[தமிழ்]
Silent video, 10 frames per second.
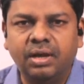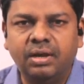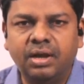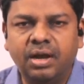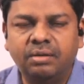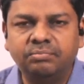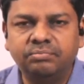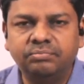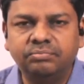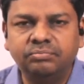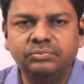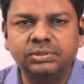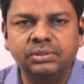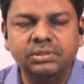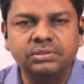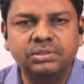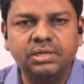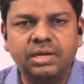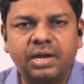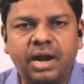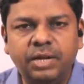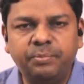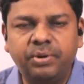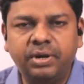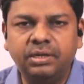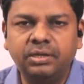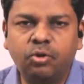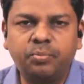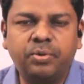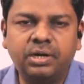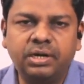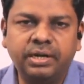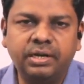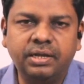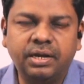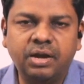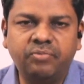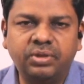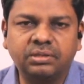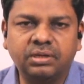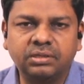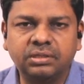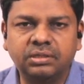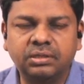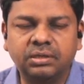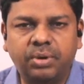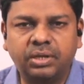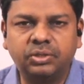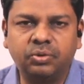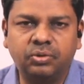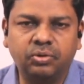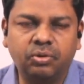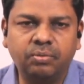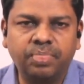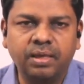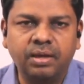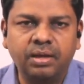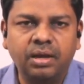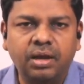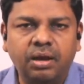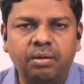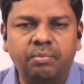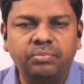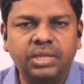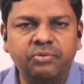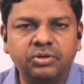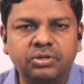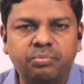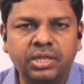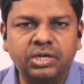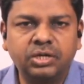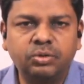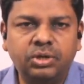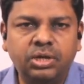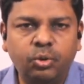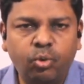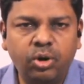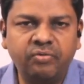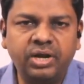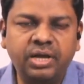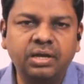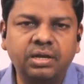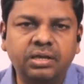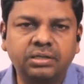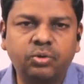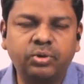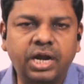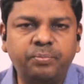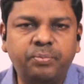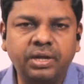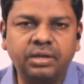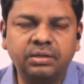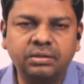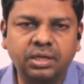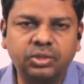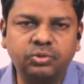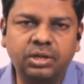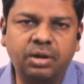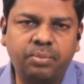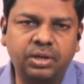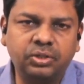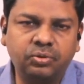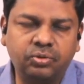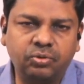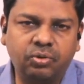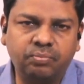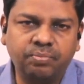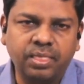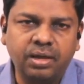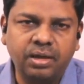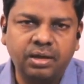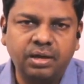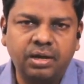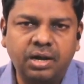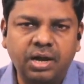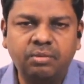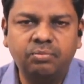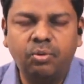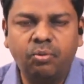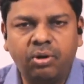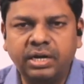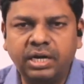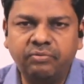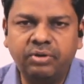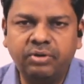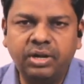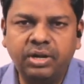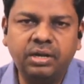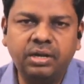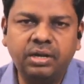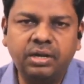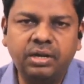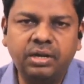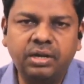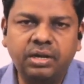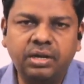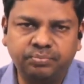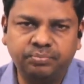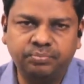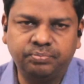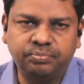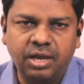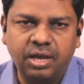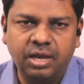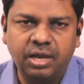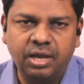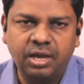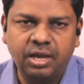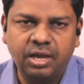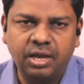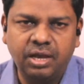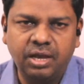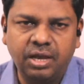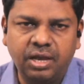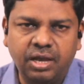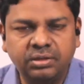நாம் சில அடிப்படை கோட்பாடுகளை நாம் வேதத்திலிருந்து பார்த்து கொண்டிருக்கிறோம் தேவனுக்கும் மனிதனுக்கும் உள்ள உறவிலே இருக்கக்கூடிய அடிப்படை தத்துவங்களை நாம் பார்த்து கொண்டிருக்கிறோம் நாம் ஒன்றை நினைவிலே கொள்ள வேண்டும் வேதாகமம் தேவன்